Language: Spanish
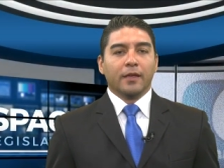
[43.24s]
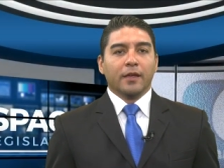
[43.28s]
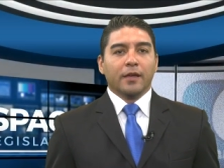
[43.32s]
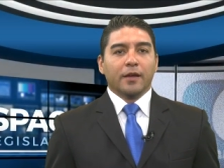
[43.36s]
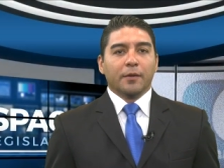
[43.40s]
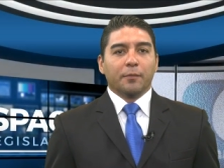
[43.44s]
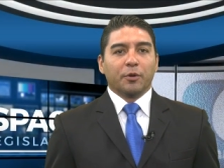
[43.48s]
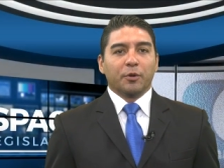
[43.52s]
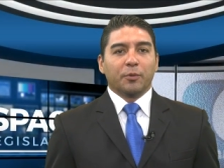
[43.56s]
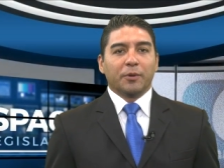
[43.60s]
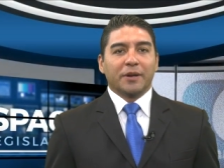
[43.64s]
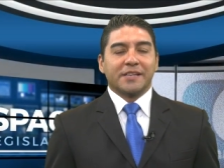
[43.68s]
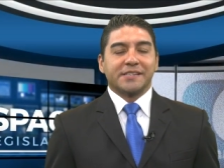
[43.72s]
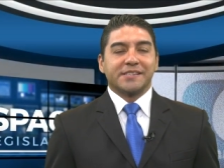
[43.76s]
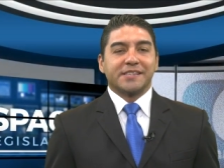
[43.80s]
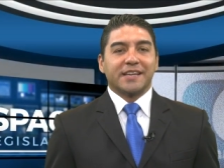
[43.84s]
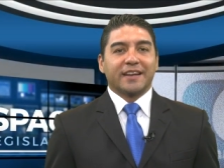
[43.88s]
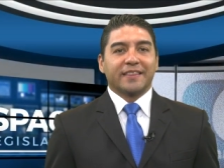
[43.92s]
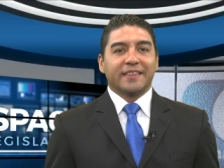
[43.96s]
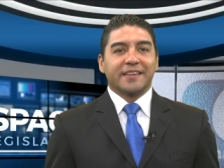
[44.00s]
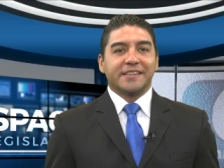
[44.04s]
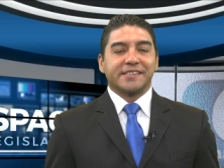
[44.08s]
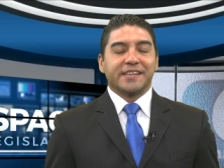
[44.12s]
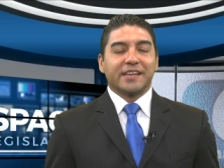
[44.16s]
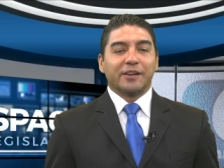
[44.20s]
Muy buenas
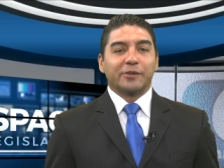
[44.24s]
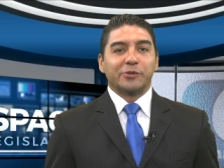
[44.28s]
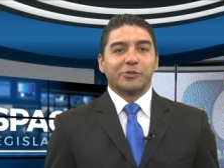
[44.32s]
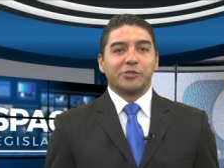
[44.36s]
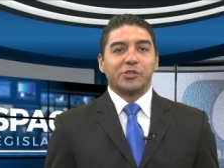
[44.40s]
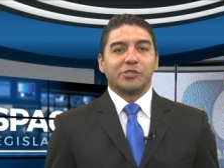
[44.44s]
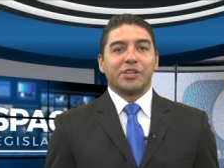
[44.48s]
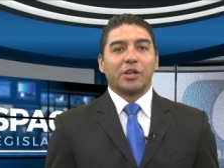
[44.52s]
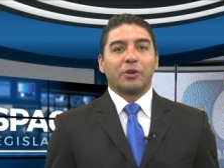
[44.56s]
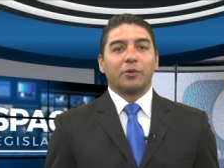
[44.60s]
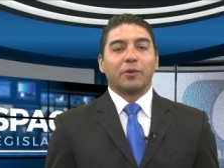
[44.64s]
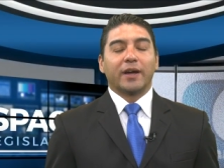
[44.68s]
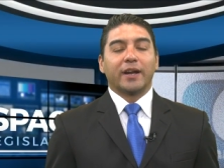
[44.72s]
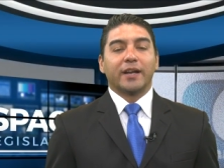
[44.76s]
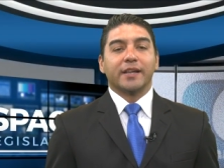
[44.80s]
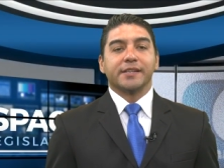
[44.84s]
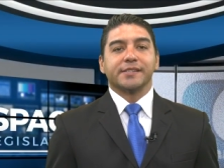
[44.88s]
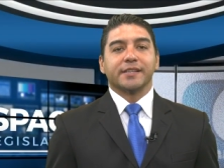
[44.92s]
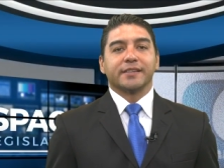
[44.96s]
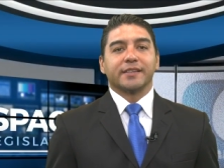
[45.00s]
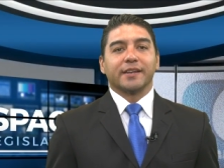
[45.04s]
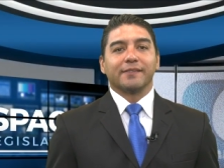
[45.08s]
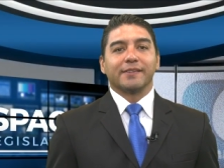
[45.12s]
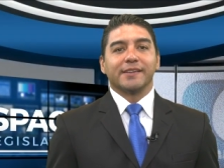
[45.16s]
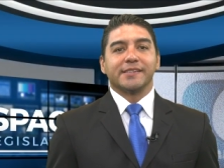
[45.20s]
tardes, qué gusto
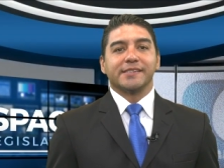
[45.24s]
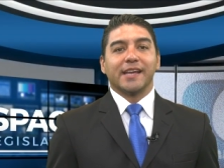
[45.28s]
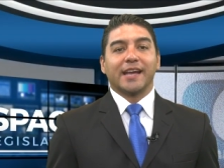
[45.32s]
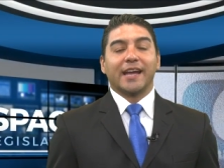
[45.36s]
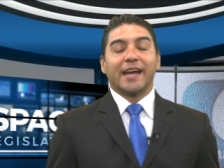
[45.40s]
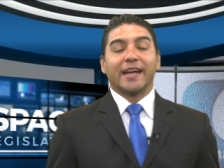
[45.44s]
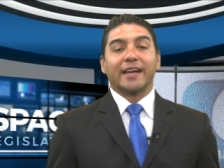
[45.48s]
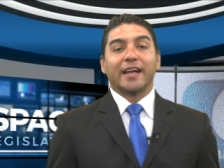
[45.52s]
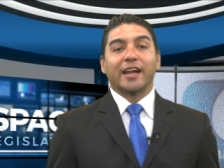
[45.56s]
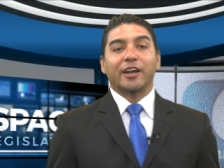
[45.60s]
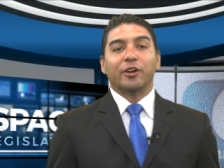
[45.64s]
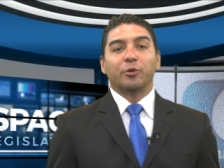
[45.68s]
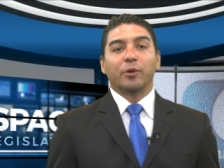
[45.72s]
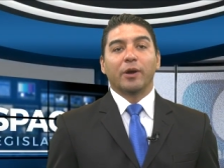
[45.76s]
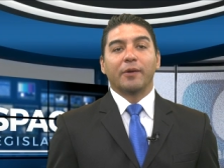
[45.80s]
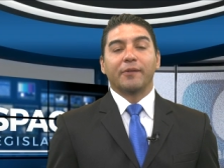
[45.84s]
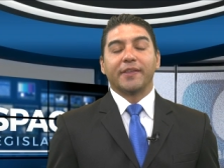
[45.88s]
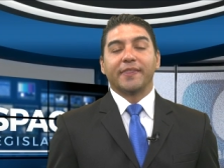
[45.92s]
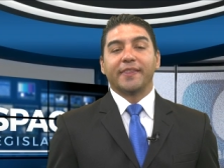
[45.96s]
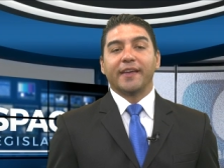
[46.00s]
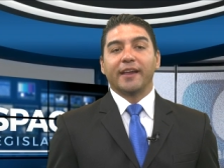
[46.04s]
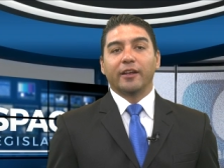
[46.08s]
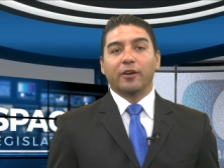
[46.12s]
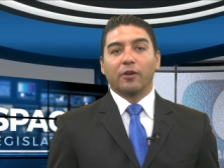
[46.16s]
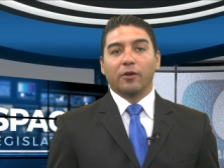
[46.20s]
saludarles a través de Canal
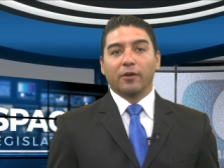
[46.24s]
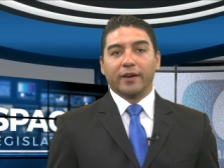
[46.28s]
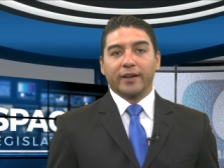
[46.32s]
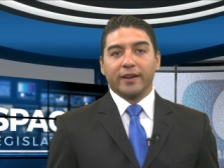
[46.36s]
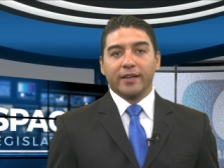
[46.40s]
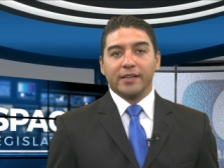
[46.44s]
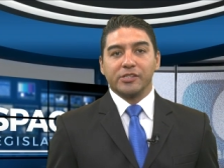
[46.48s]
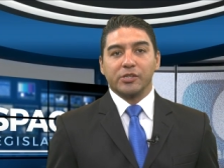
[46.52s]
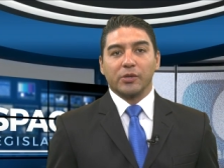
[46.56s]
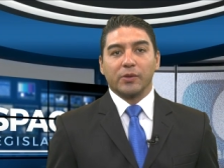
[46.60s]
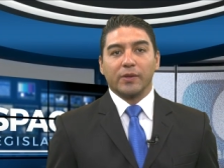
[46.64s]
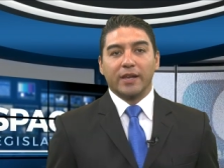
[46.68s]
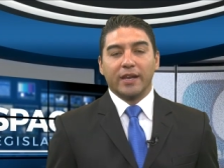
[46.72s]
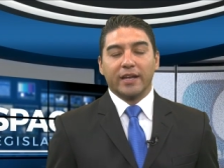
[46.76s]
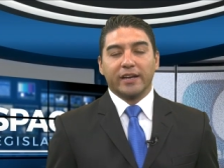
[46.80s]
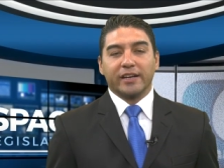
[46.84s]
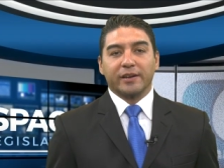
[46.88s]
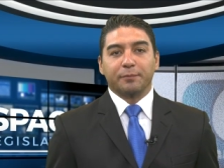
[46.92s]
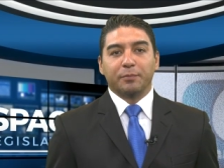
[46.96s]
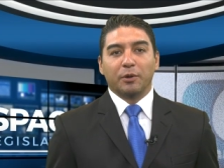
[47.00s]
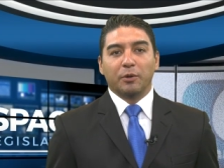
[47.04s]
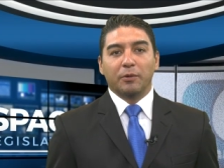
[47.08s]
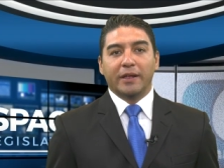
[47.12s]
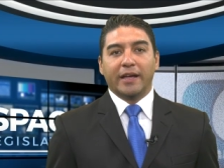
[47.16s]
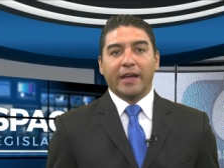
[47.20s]
9 del Congreso de la
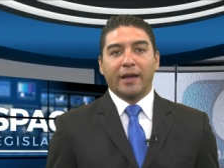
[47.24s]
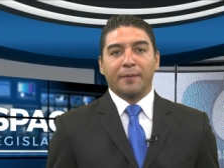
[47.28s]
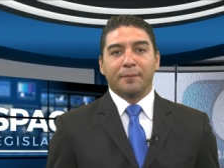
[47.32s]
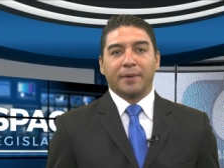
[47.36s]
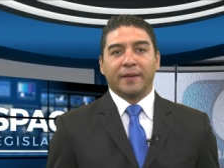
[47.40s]
República.